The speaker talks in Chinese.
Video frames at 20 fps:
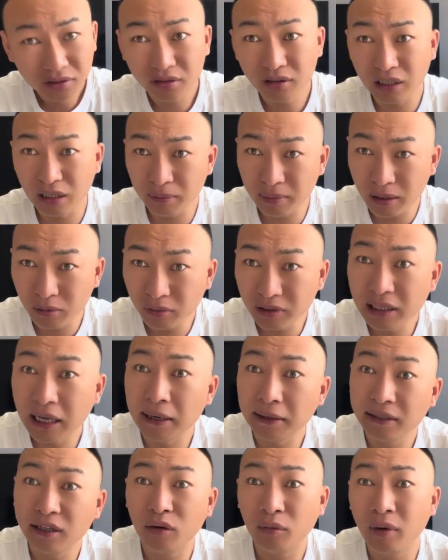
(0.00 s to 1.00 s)
这边我打
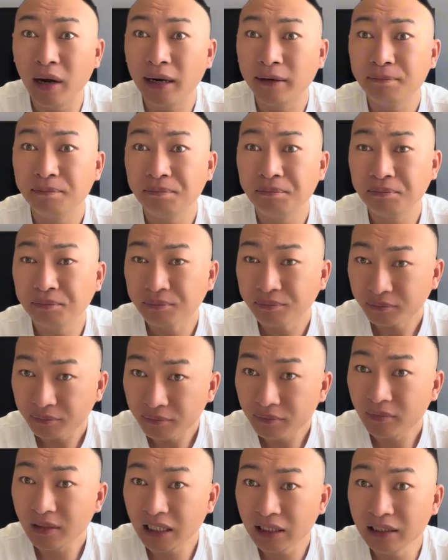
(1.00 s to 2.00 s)
个电话，
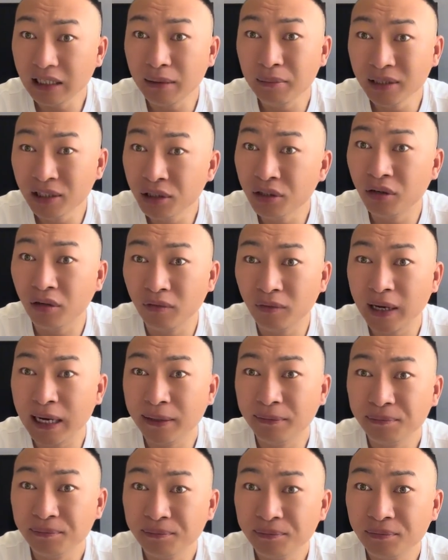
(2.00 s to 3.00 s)
咱们吃口
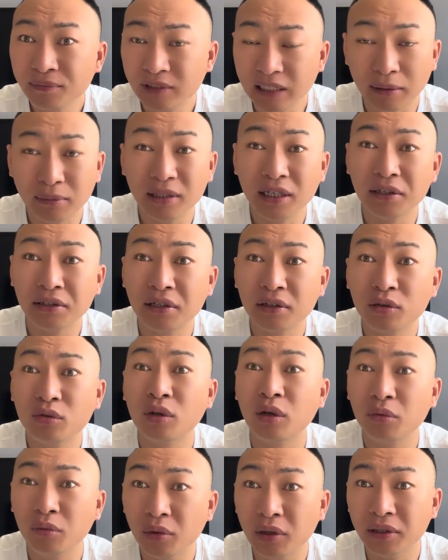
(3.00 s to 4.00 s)
饭，咱们这个事就
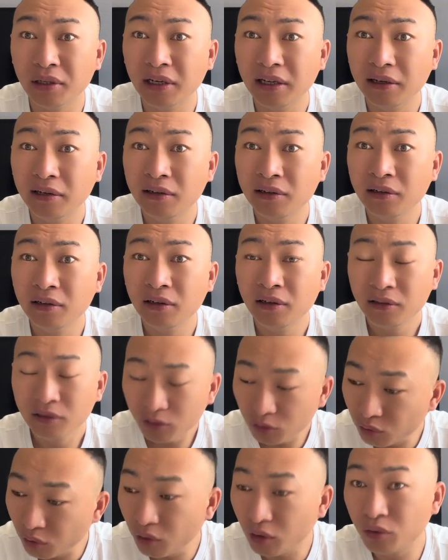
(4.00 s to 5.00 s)
算过去了。
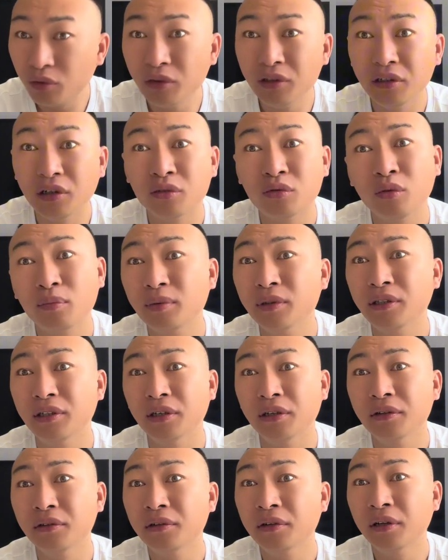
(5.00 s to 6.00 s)
如果说你要说不
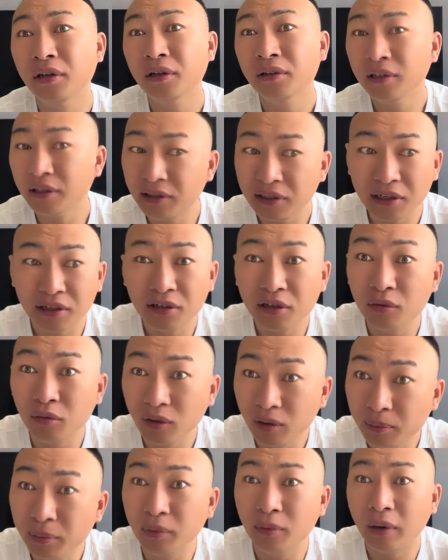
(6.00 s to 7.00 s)
行，那这件事我
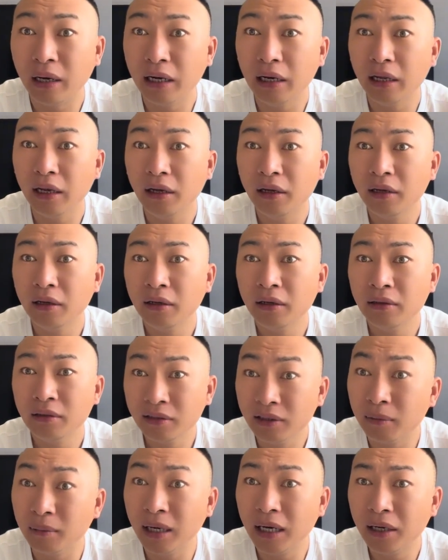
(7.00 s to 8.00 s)
就不管了，
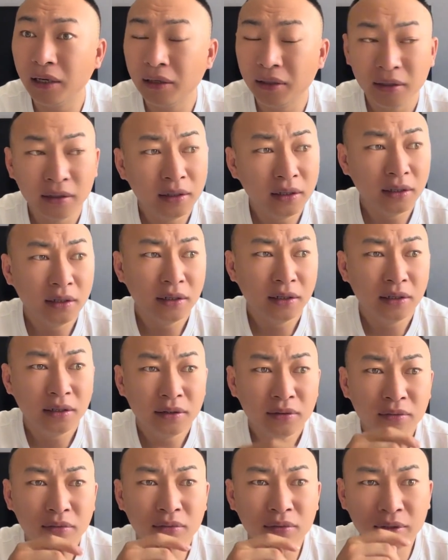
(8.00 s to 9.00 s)
行吗？
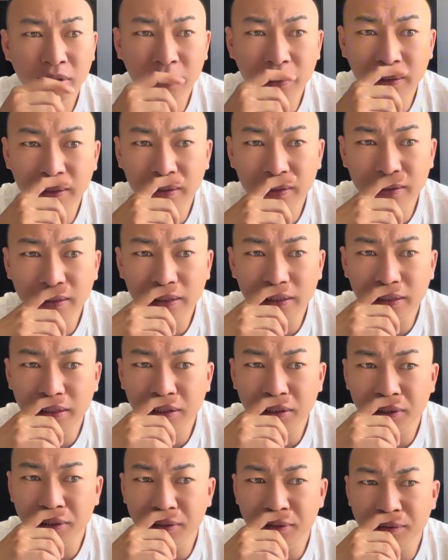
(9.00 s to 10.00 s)
杜成哥这一
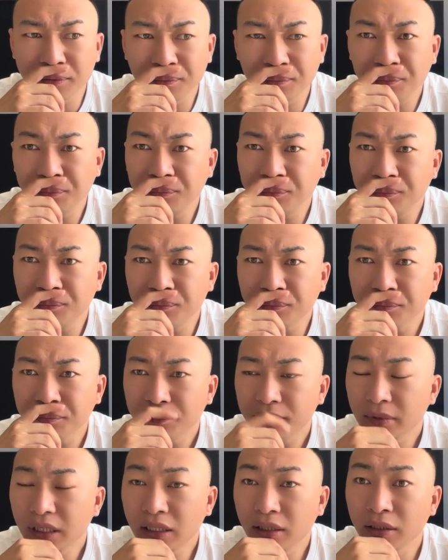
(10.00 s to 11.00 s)
听，
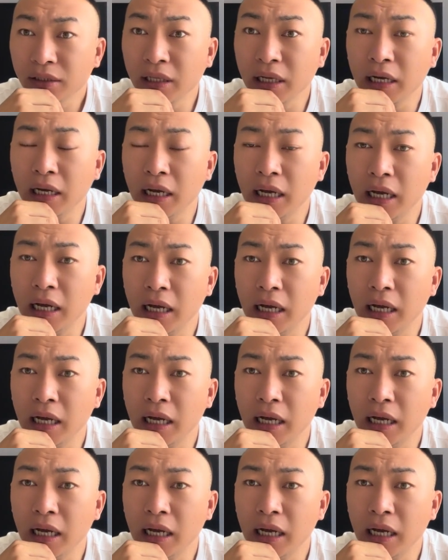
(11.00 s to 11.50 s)
那个，